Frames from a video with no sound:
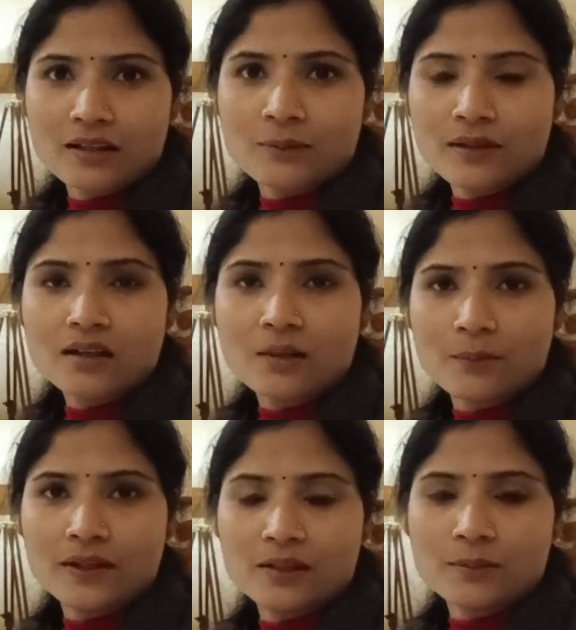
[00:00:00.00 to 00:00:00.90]
लिए बिना
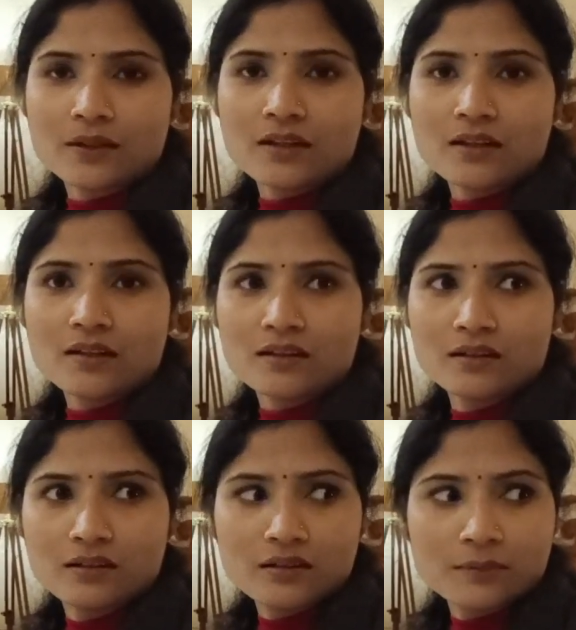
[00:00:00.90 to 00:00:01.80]
कपड़े के बिना
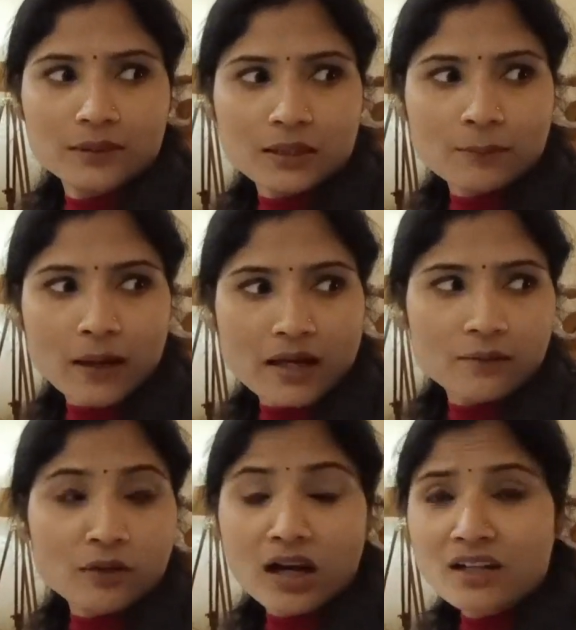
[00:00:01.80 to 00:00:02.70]
आ,
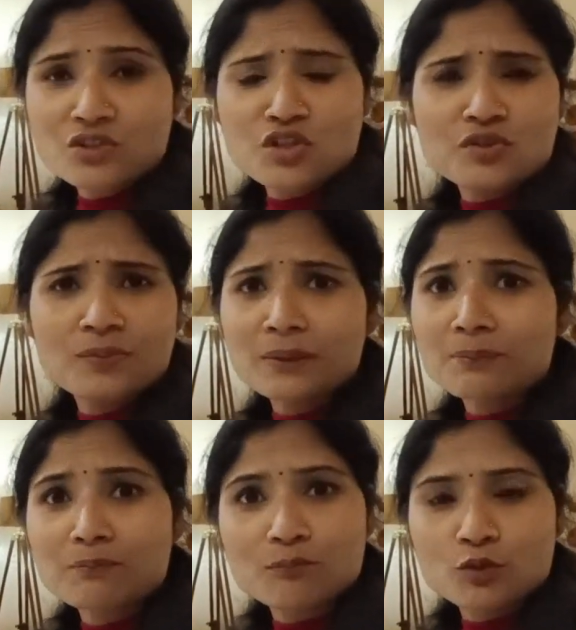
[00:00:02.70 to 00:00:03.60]
मतलब हर चीज़
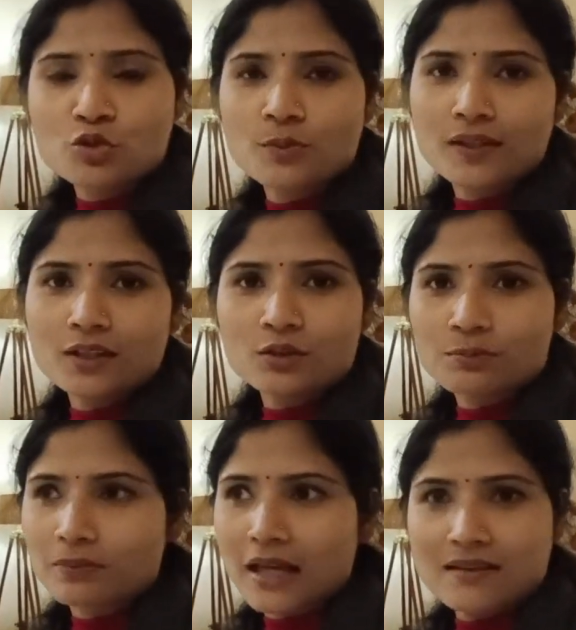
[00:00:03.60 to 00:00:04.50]
मतलब कुछ भी नहीं तो
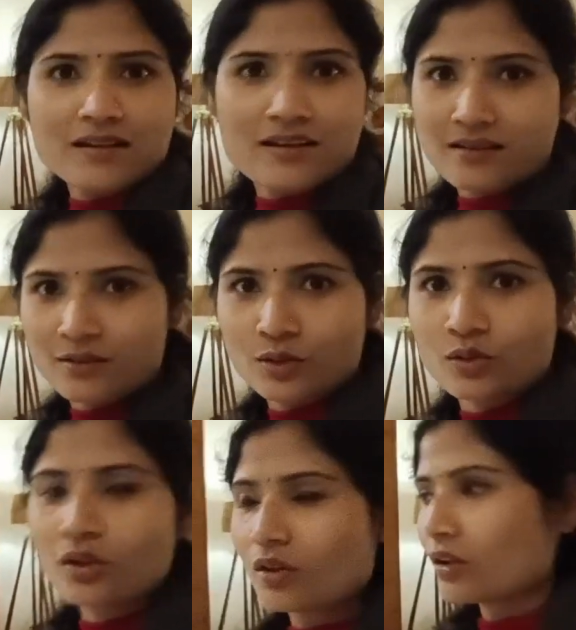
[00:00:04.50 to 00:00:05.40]
कैसे रह सकते हो
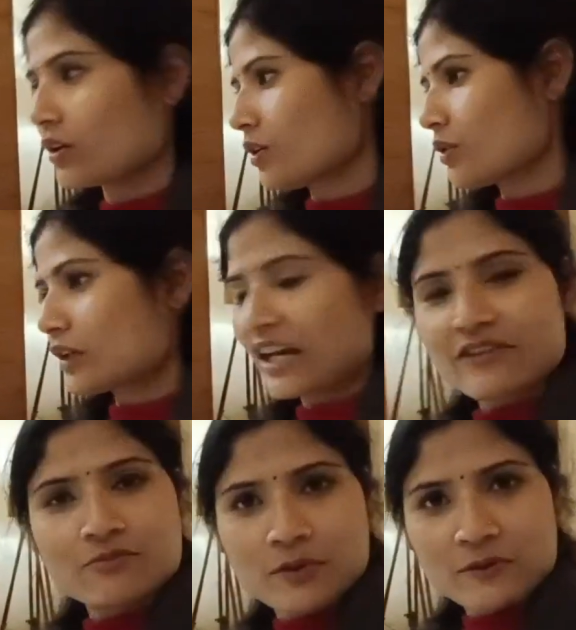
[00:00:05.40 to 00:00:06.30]
तो
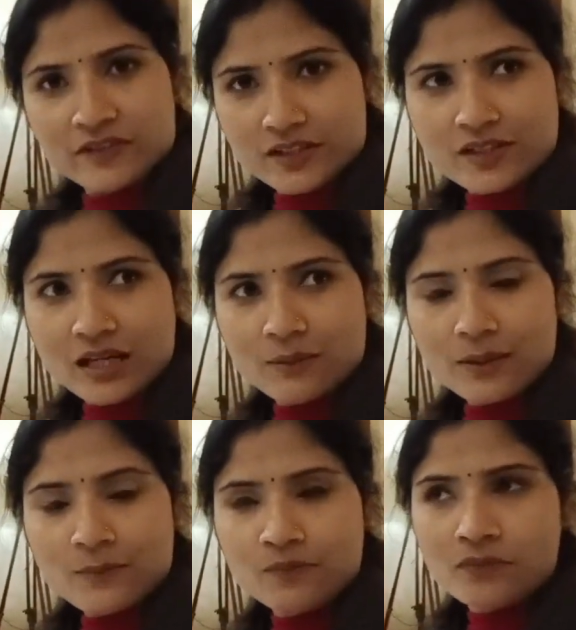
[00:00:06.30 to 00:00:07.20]
लाइफ में फर्स्ट टाइम
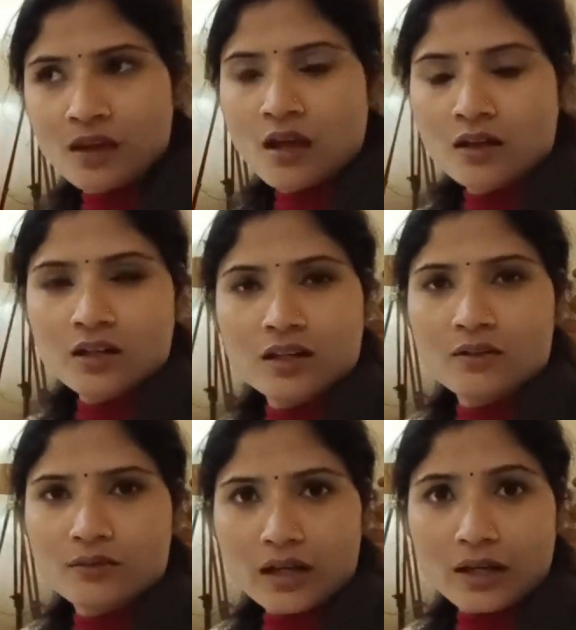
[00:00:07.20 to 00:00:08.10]
है
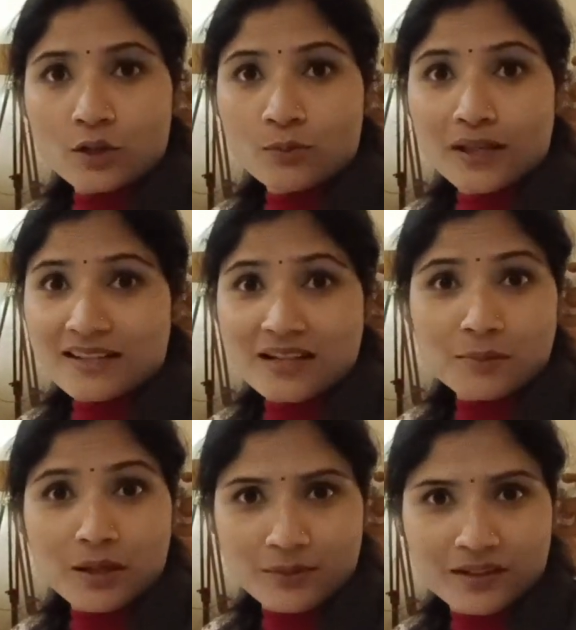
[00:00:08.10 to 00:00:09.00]
तो आई होप नेक्स्ट टाइम
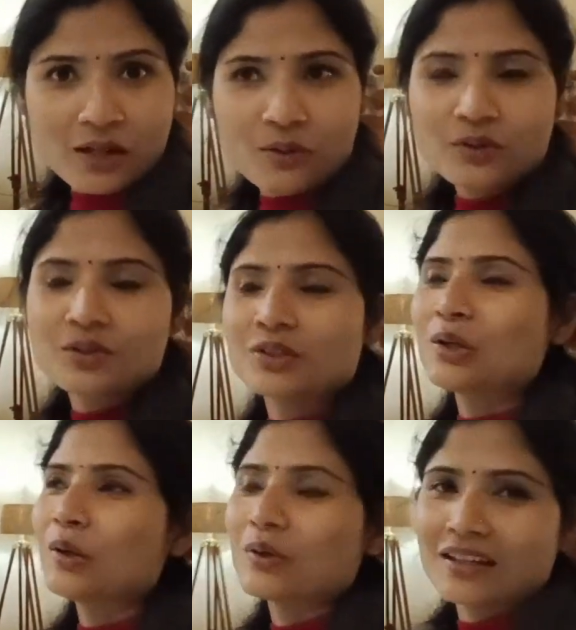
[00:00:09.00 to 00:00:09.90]
कभी ना हो
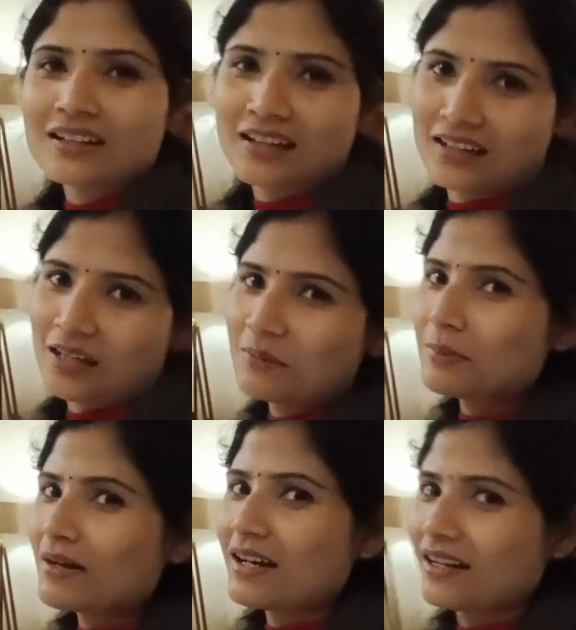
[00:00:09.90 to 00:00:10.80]
तो ओके टेक केयर बाय
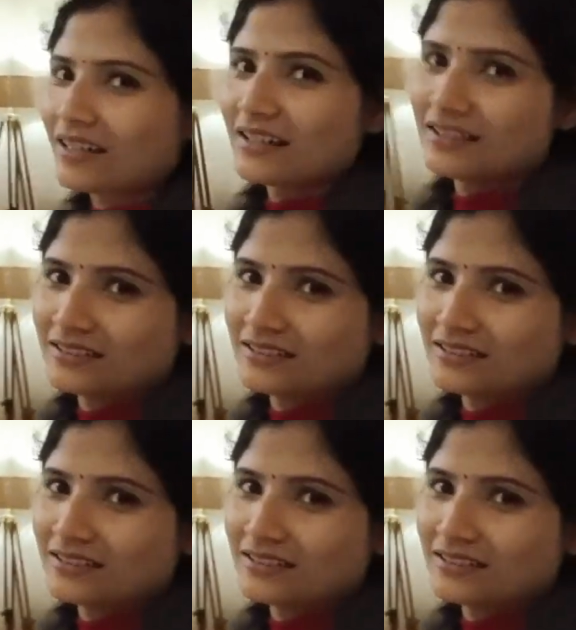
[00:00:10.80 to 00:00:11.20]
बाय